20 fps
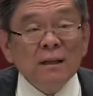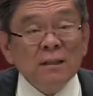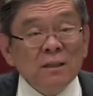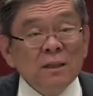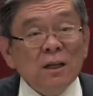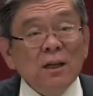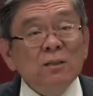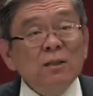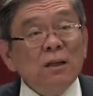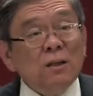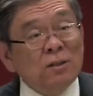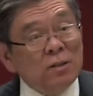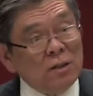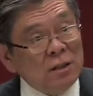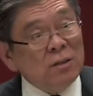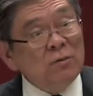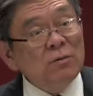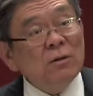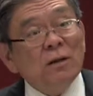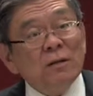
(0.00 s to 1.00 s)
加上
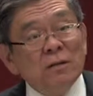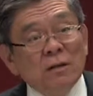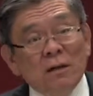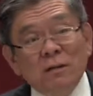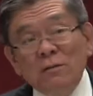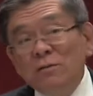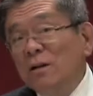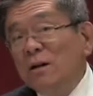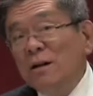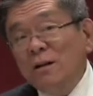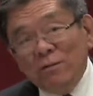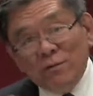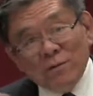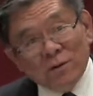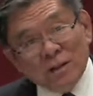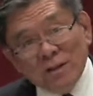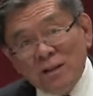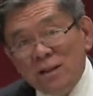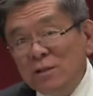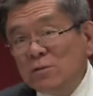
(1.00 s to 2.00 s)
新月的约翰福
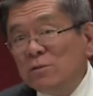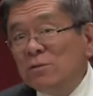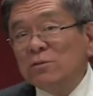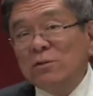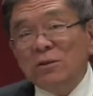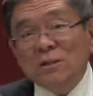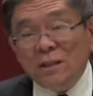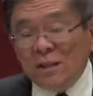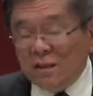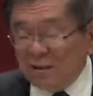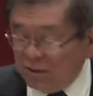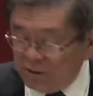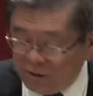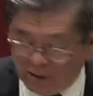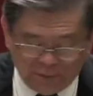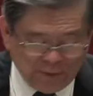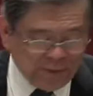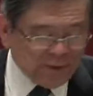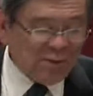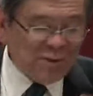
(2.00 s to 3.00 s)
音耶稣所讲的《以
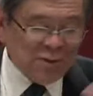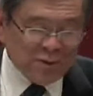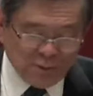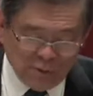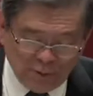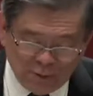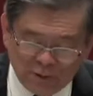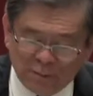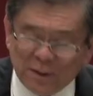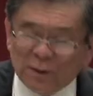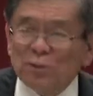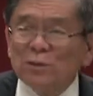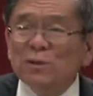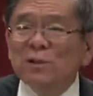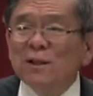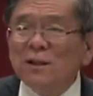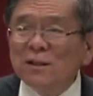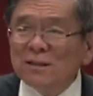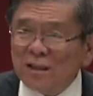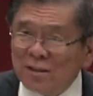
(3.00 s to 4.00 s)
弗所书》《罗马书》
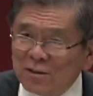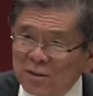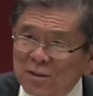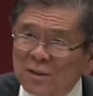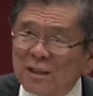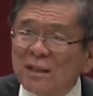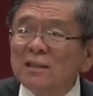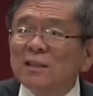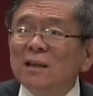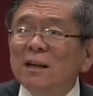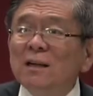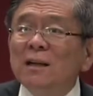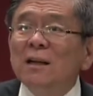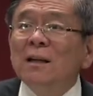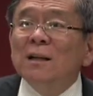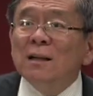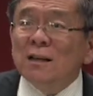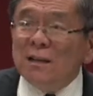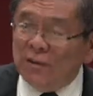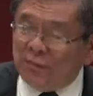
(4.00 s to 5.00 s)
十二章、十三章，《
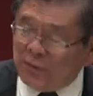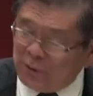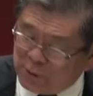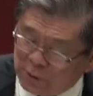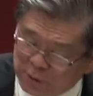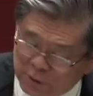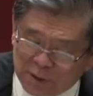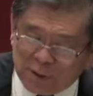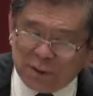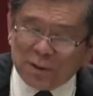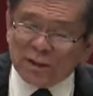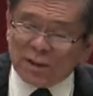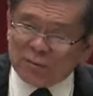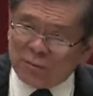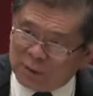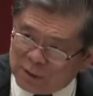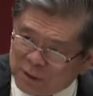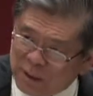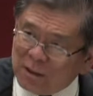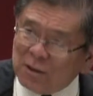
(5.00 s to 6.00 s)
以弗所书》四章、
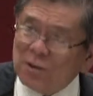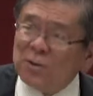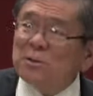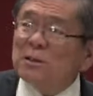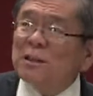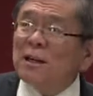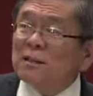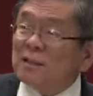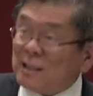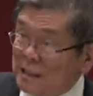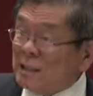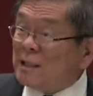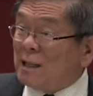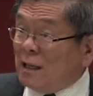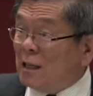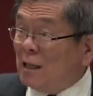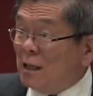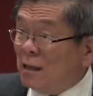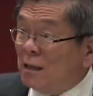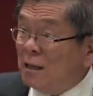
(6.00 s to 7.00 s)
五章、六章等等，
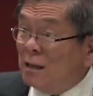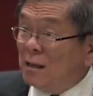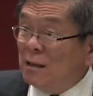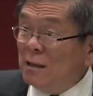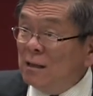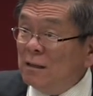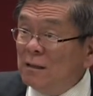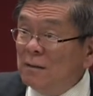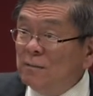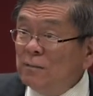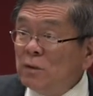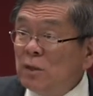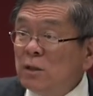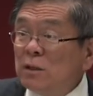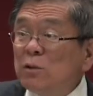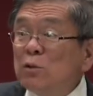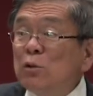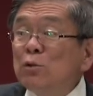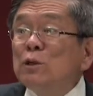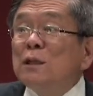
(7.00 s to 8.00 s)
这
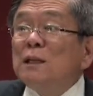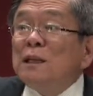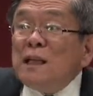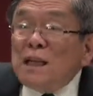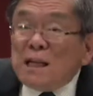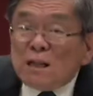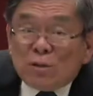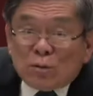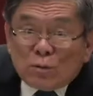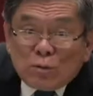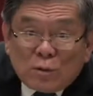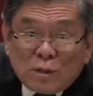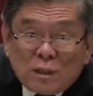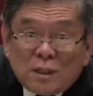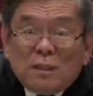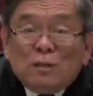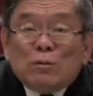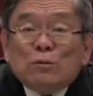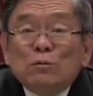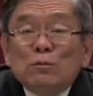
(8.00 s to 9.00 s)
些都是耶稣
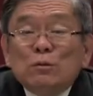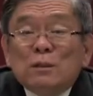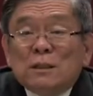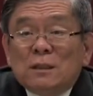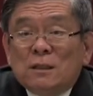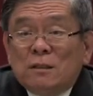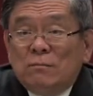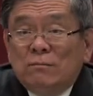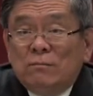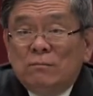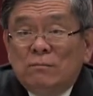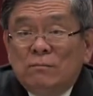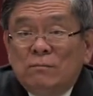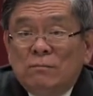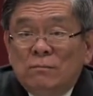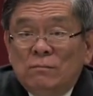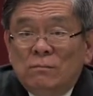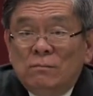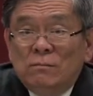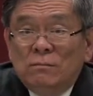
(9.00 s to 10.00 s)
基督的
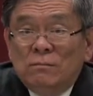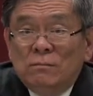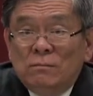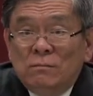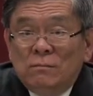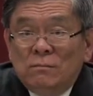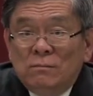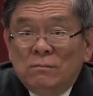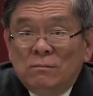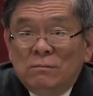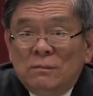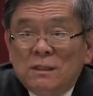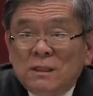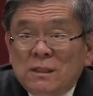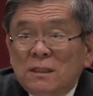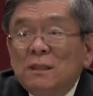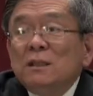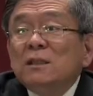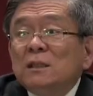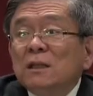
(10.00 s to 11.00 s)

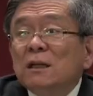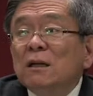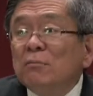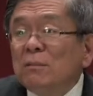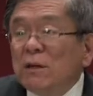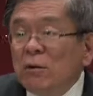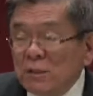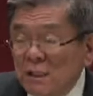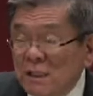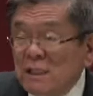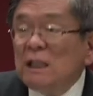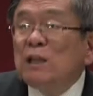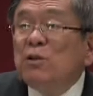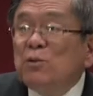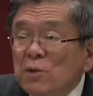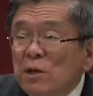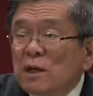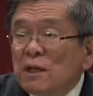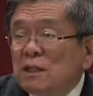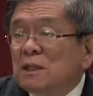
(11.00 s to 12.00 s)
新诫命哦，新
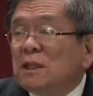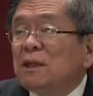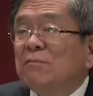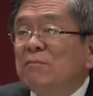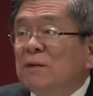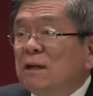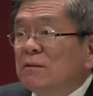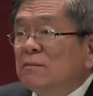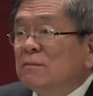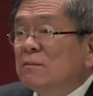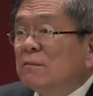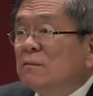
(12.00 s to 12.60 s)
月诫命